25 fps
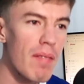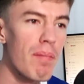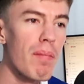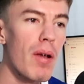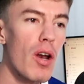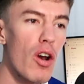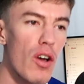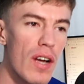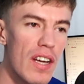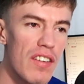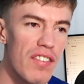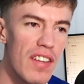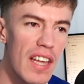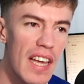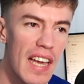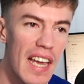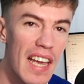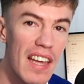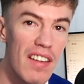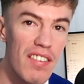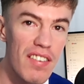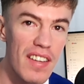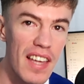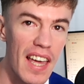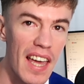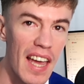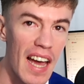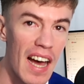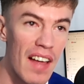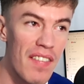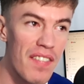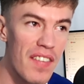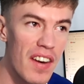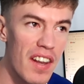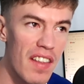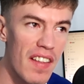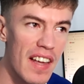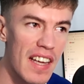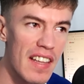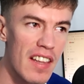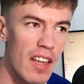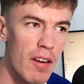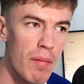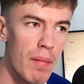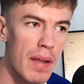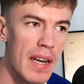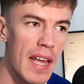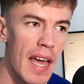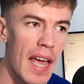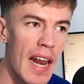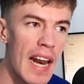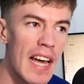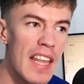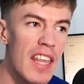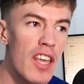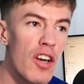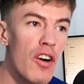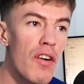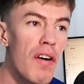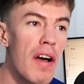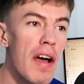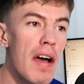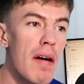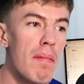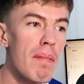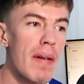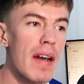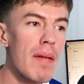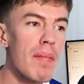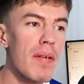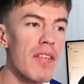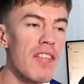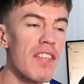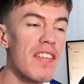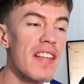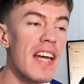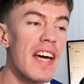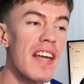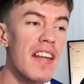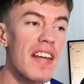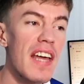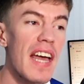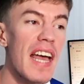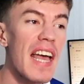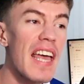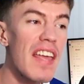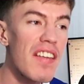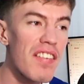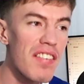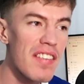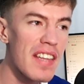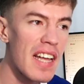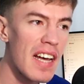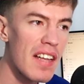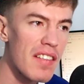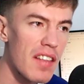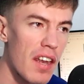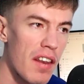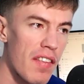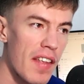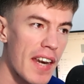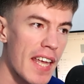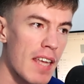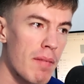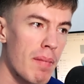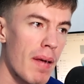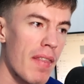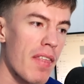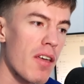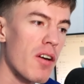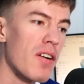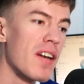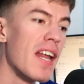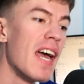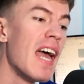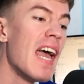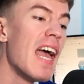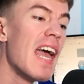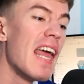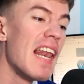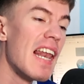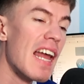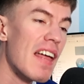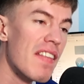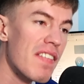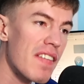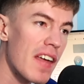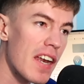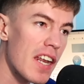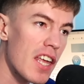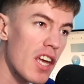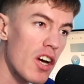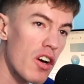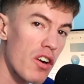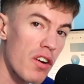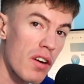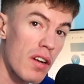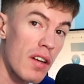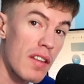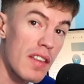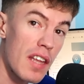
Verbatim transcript: pero lo que sé es que antes de que termine el año van a presentar esta tercera equipación. La anterior